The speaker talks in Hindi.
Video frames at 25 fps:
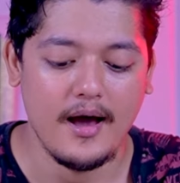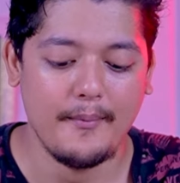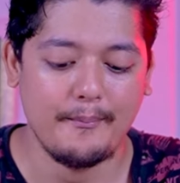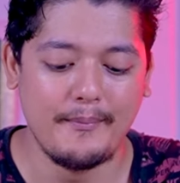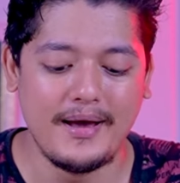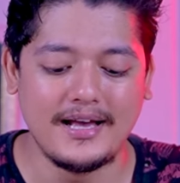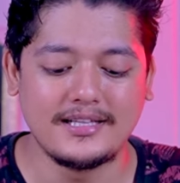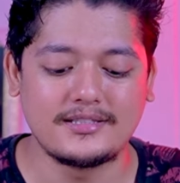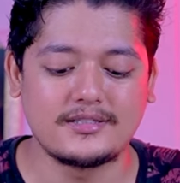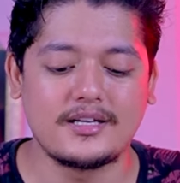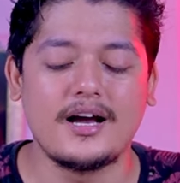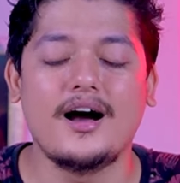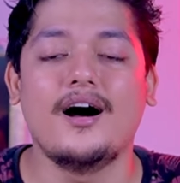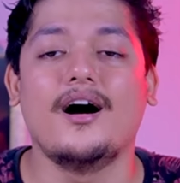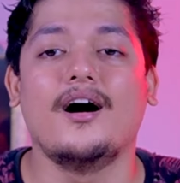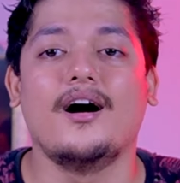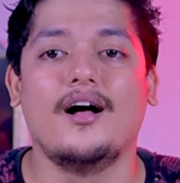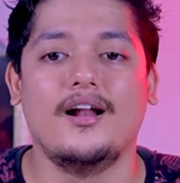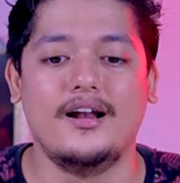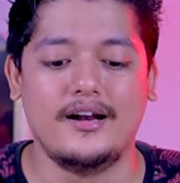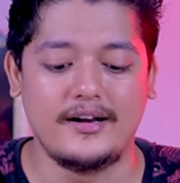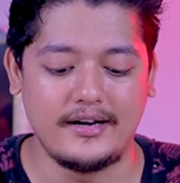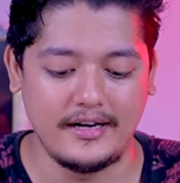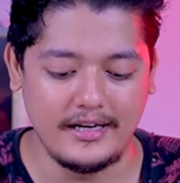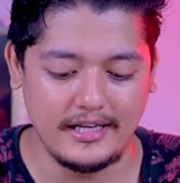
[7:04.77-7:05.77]
मैं इसका
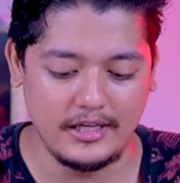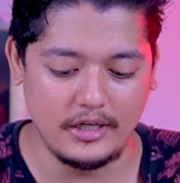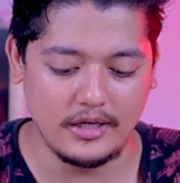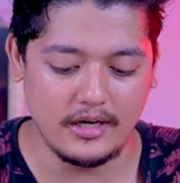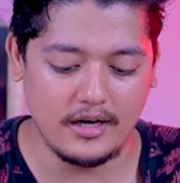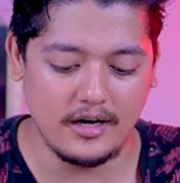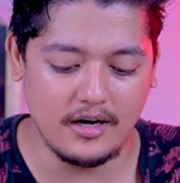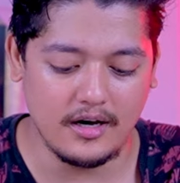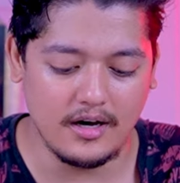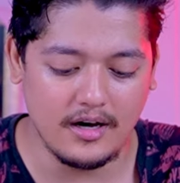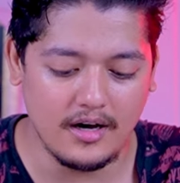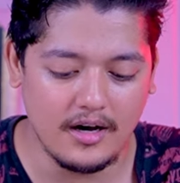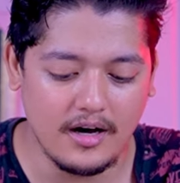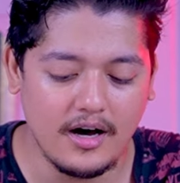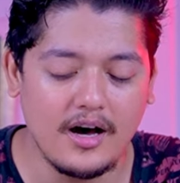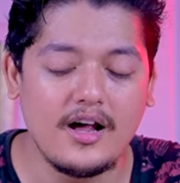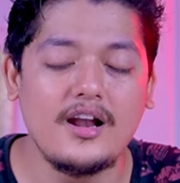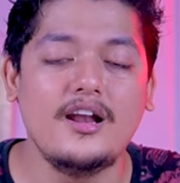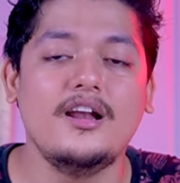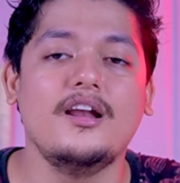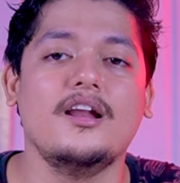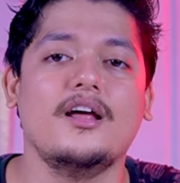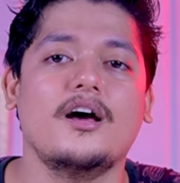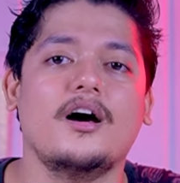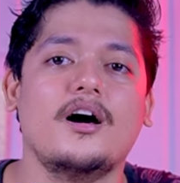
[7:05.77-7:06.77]
अलरी
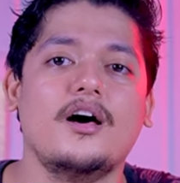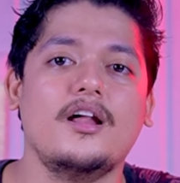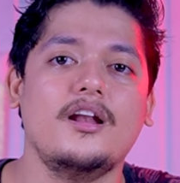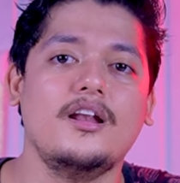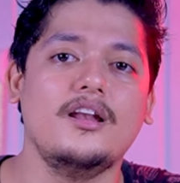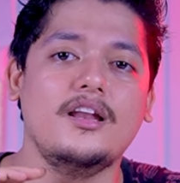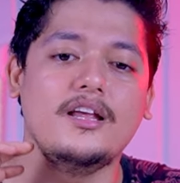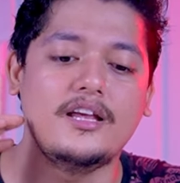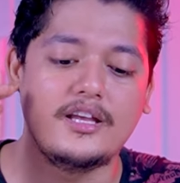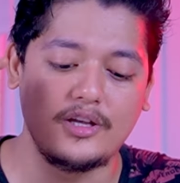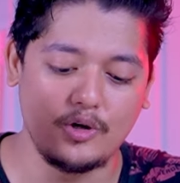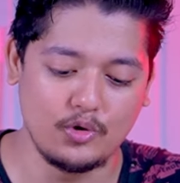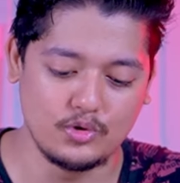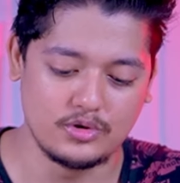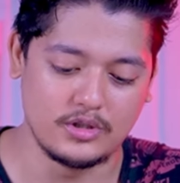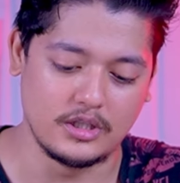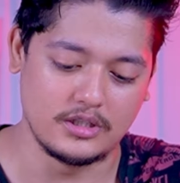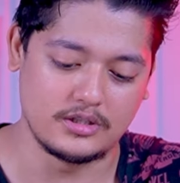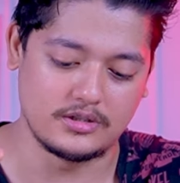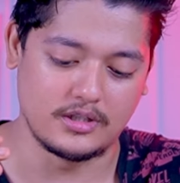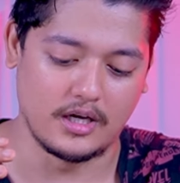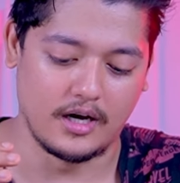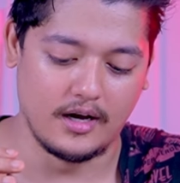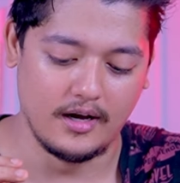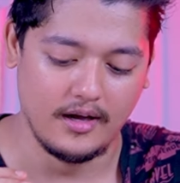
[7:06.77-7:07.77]
अल
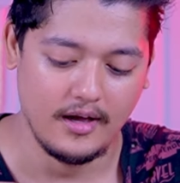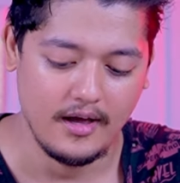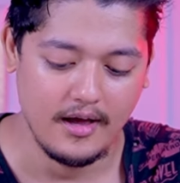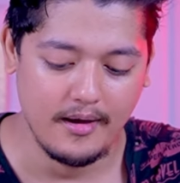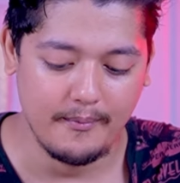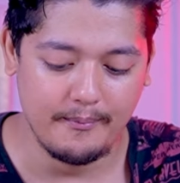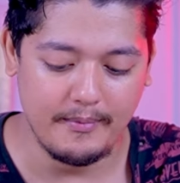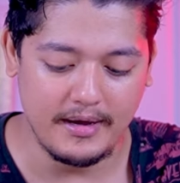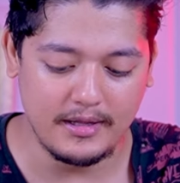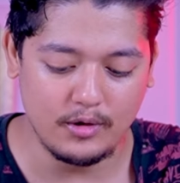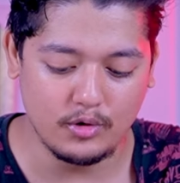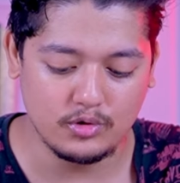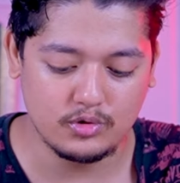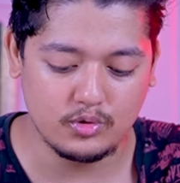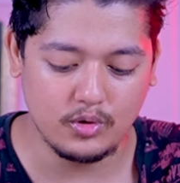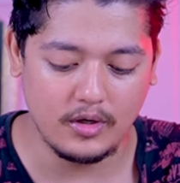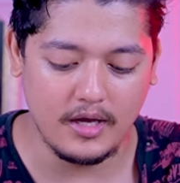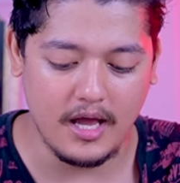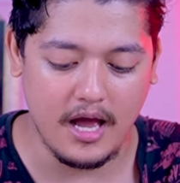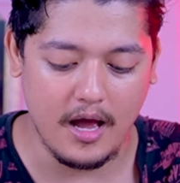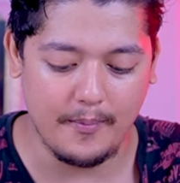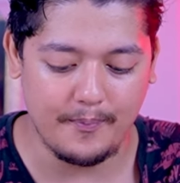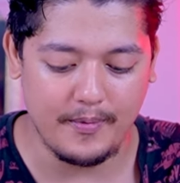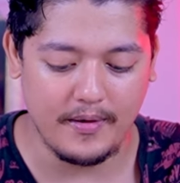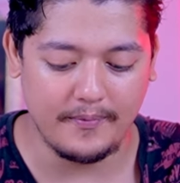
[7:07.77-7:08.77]
यूजर्स था मैं दोस्तों
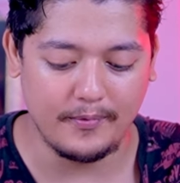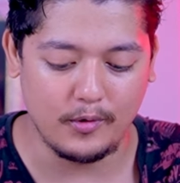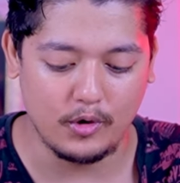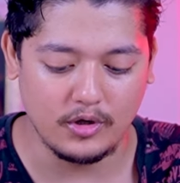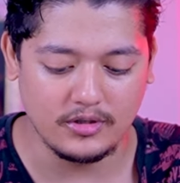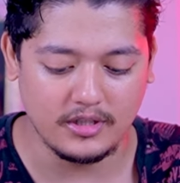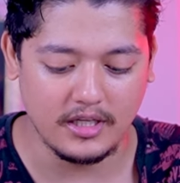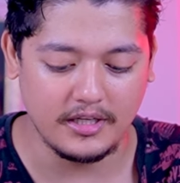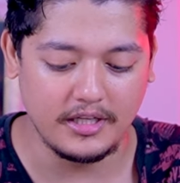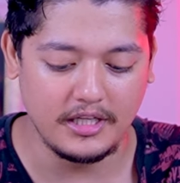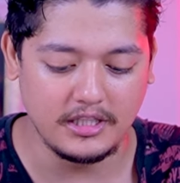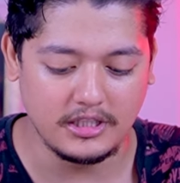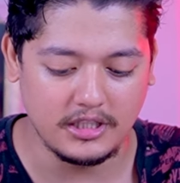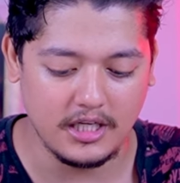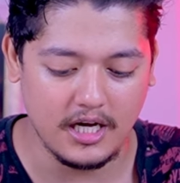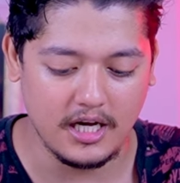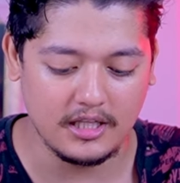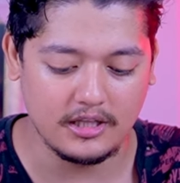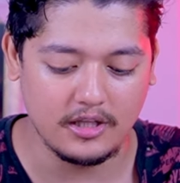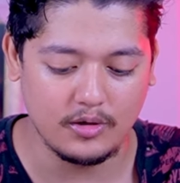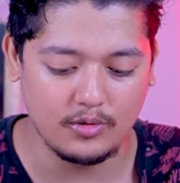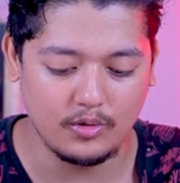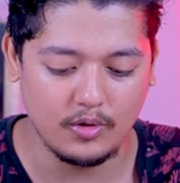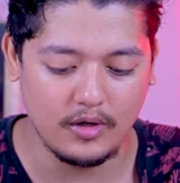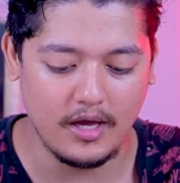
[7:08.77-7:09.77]
यहां पे थोड़ा सा नीचे
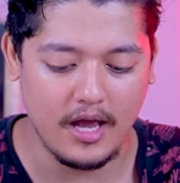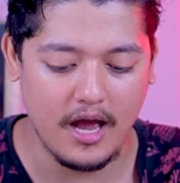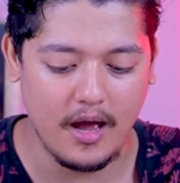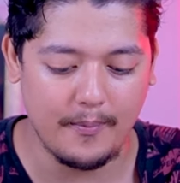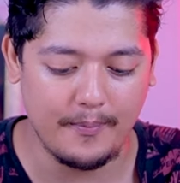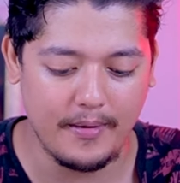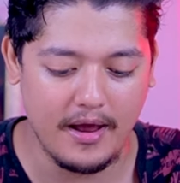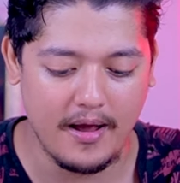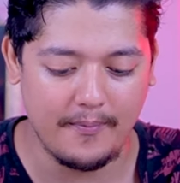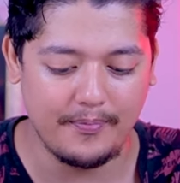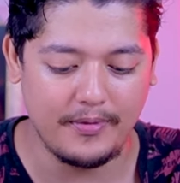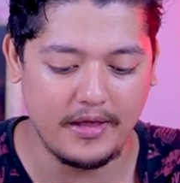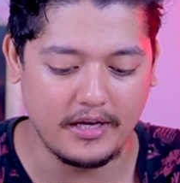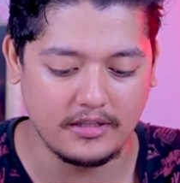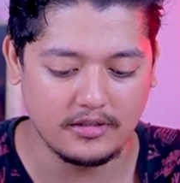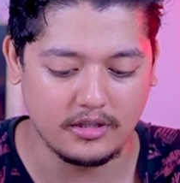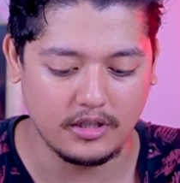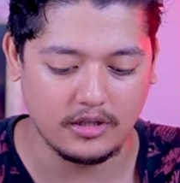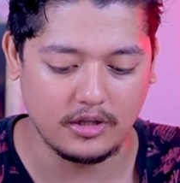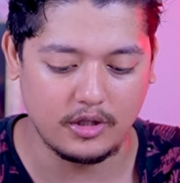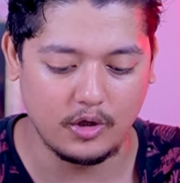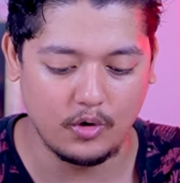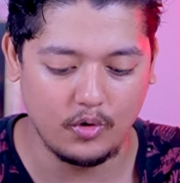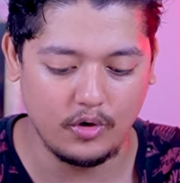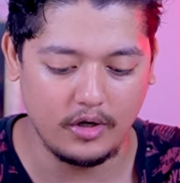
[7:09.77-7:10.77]
आता हूं तो यहां पे आप देख
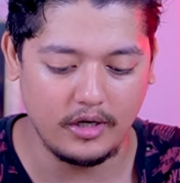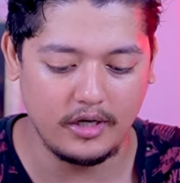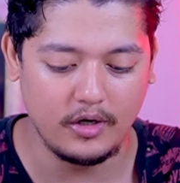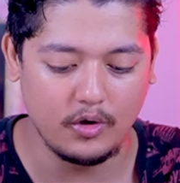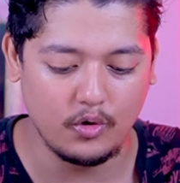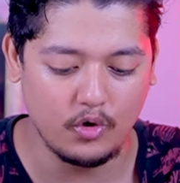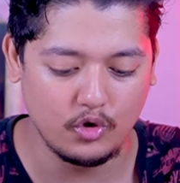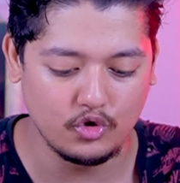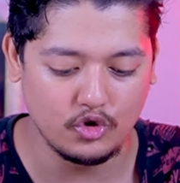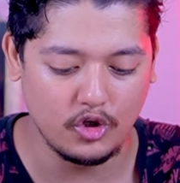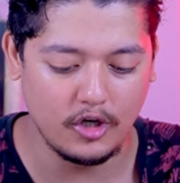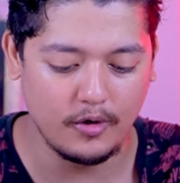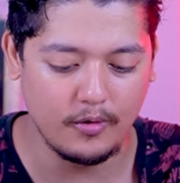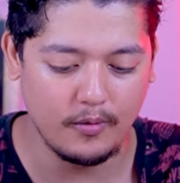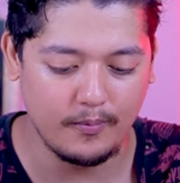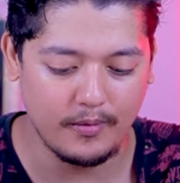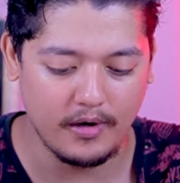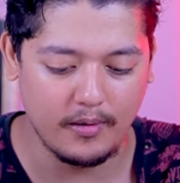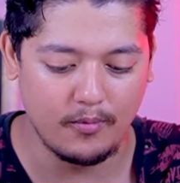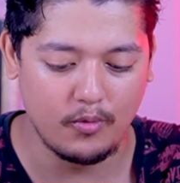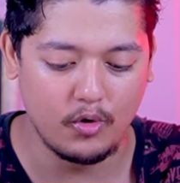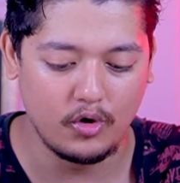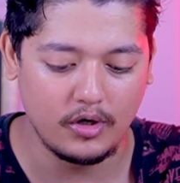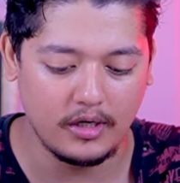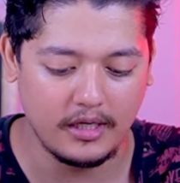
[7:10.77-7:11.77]
सकते हो इनको जो है वो
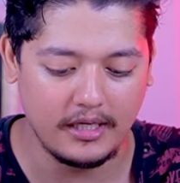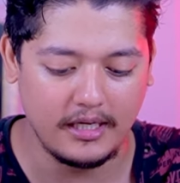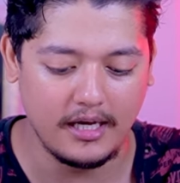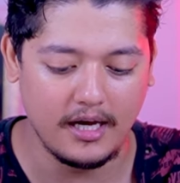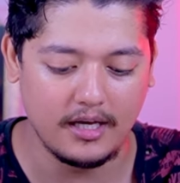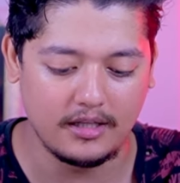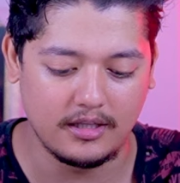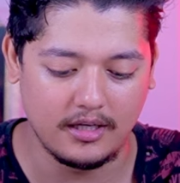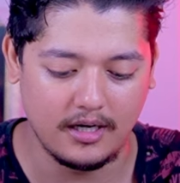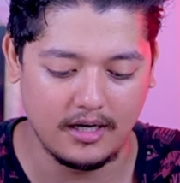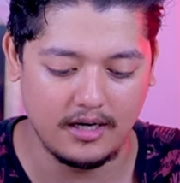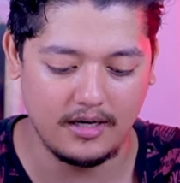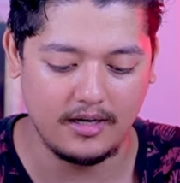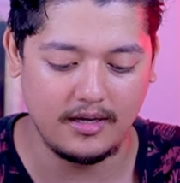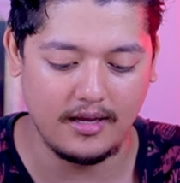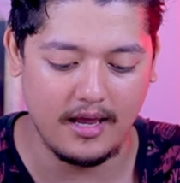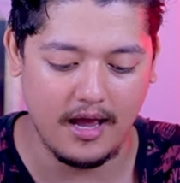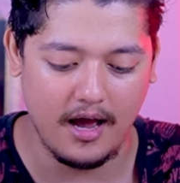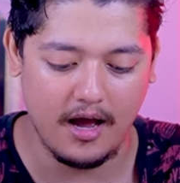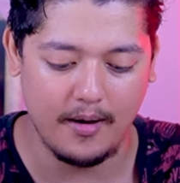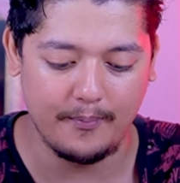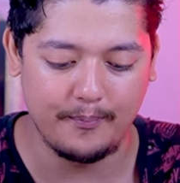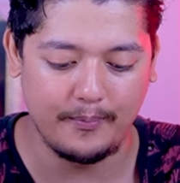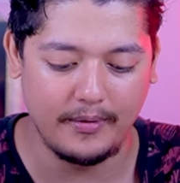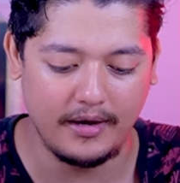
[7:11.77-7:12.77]
प्रमोट किया था
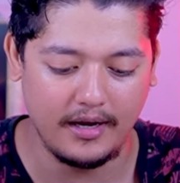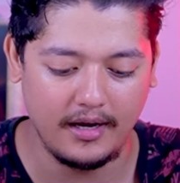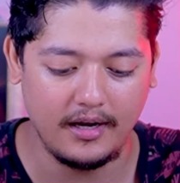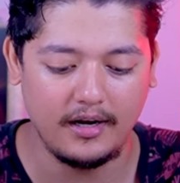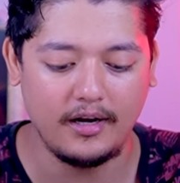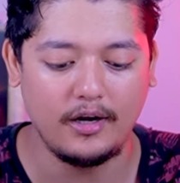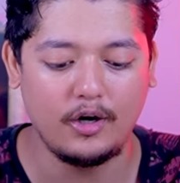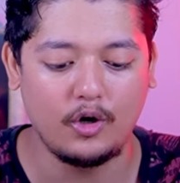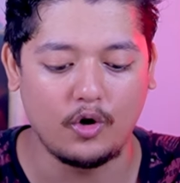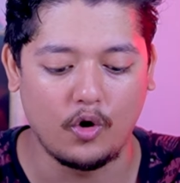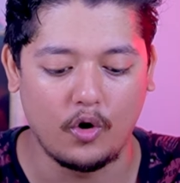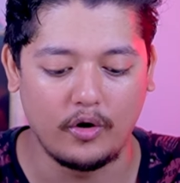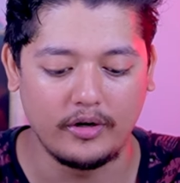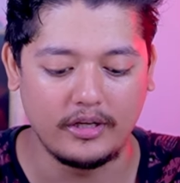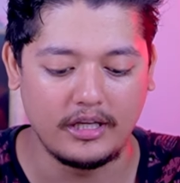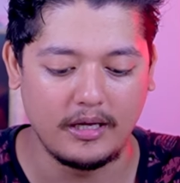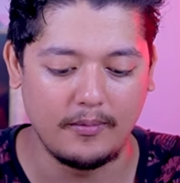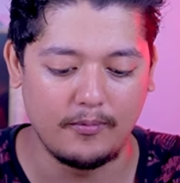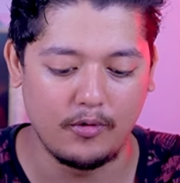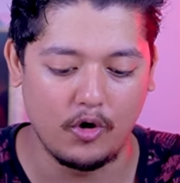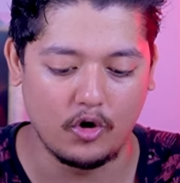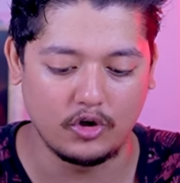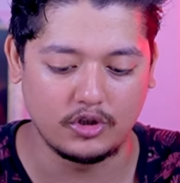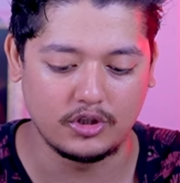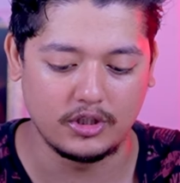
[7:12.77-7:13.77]
यहाँ पे टॉन की
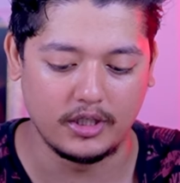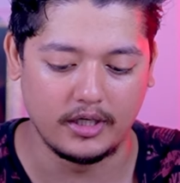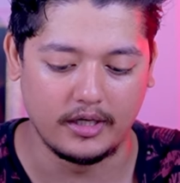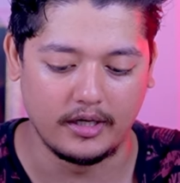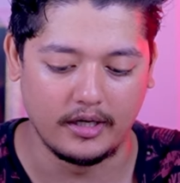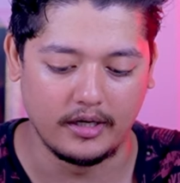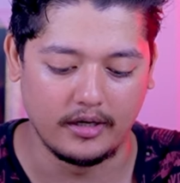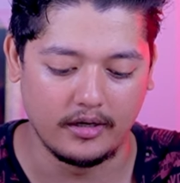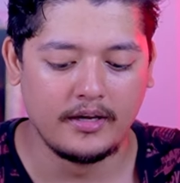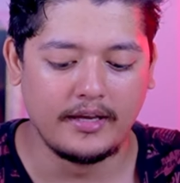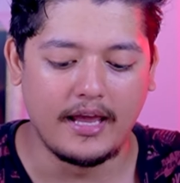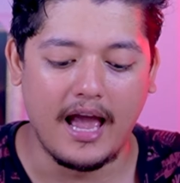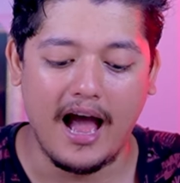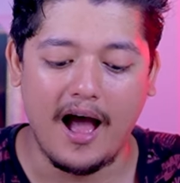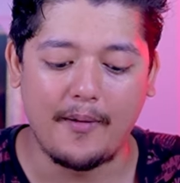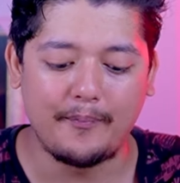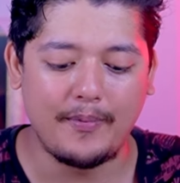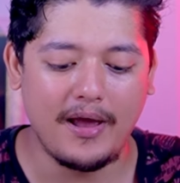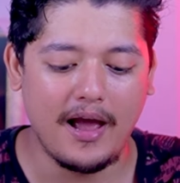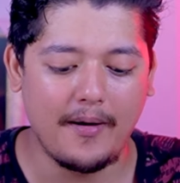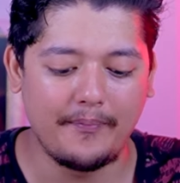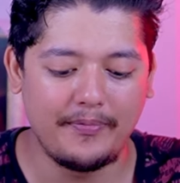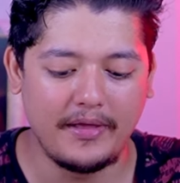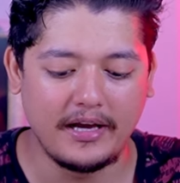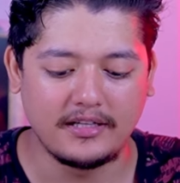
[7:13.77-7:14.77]
ब्लॉक ने यहाँ
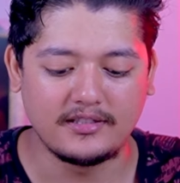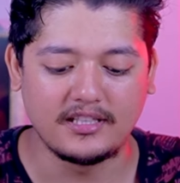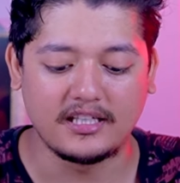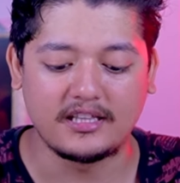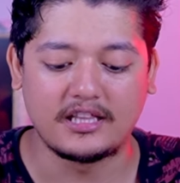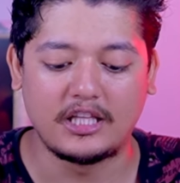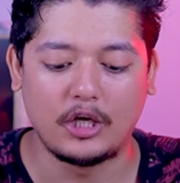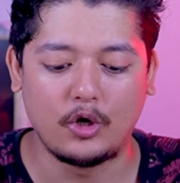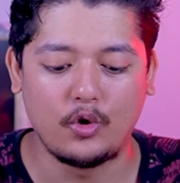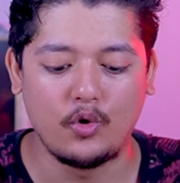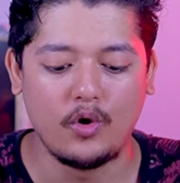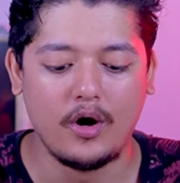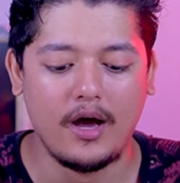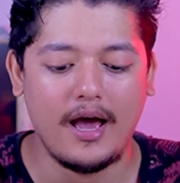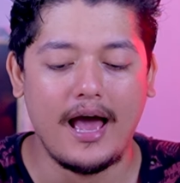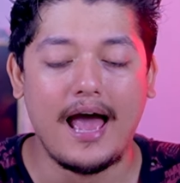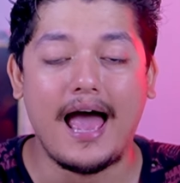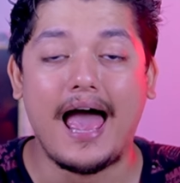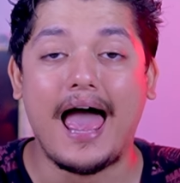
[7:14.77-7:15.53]
पे आप देख सकते हो